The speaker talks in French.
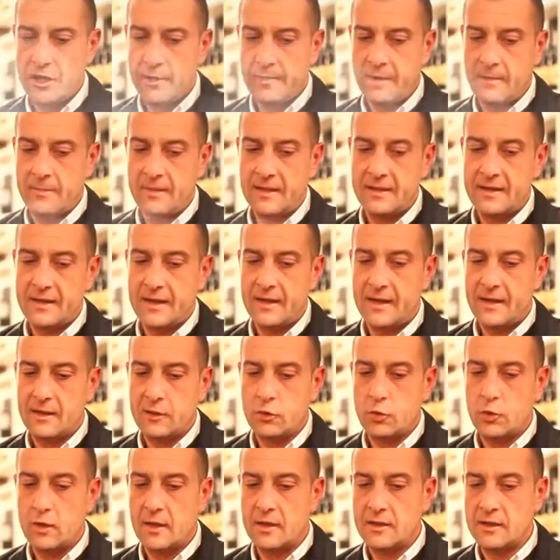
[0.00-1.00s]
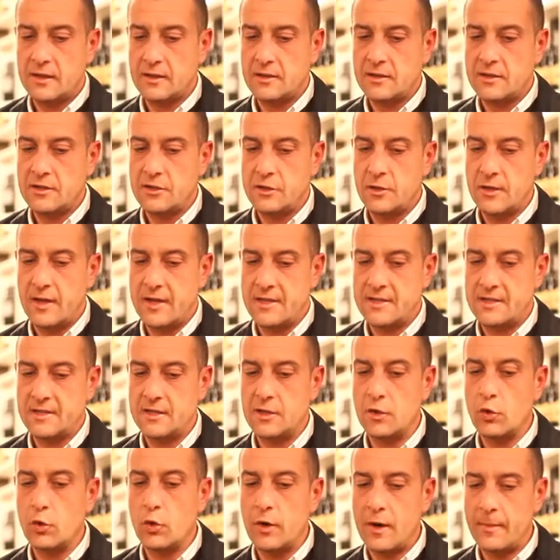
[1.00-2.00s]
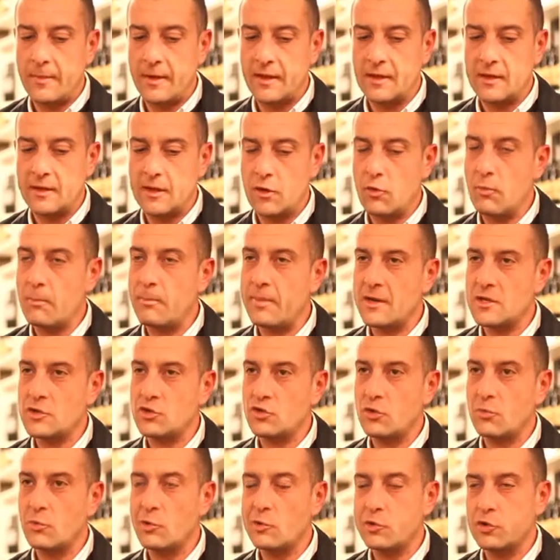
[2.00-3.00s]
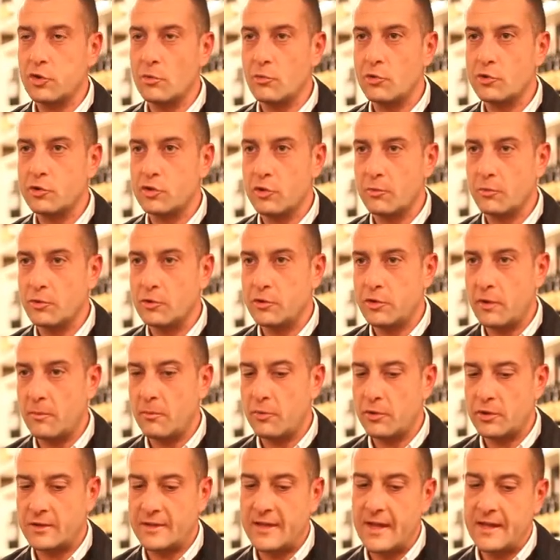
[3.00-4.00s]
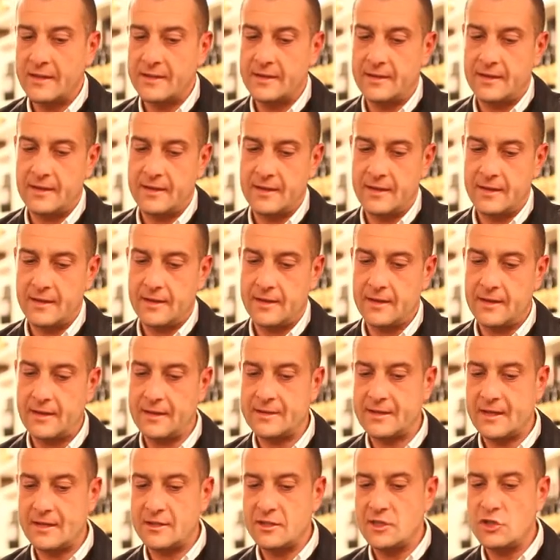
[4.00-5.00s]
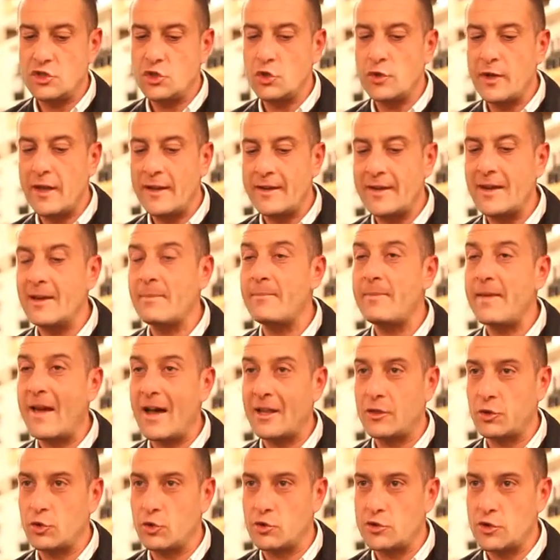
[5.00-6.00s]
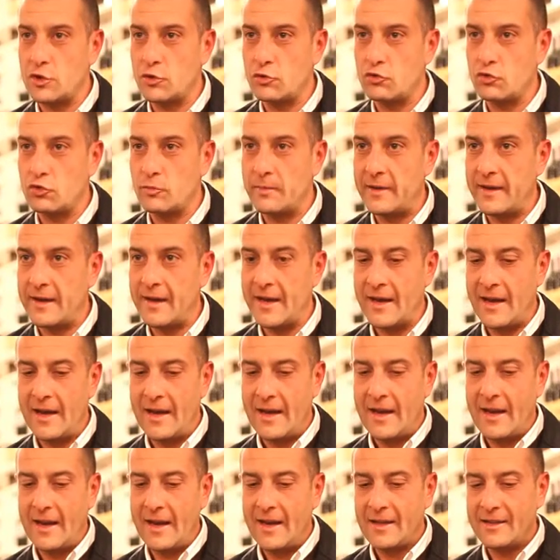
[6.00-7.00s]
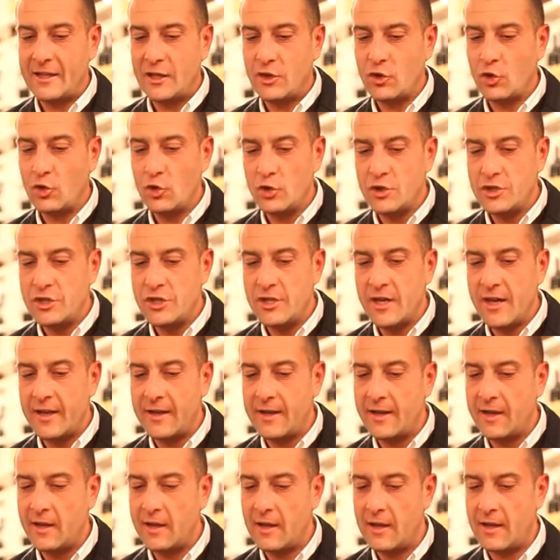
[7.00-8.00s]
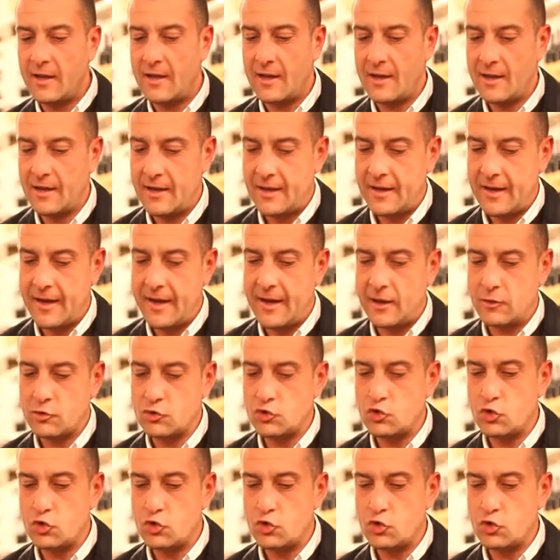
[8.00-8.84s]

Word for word: la commande. Il ne risque donc pas de se tromper. Mais pour maintenir la tradition, la technologie est sans aucun doute un pas très très important.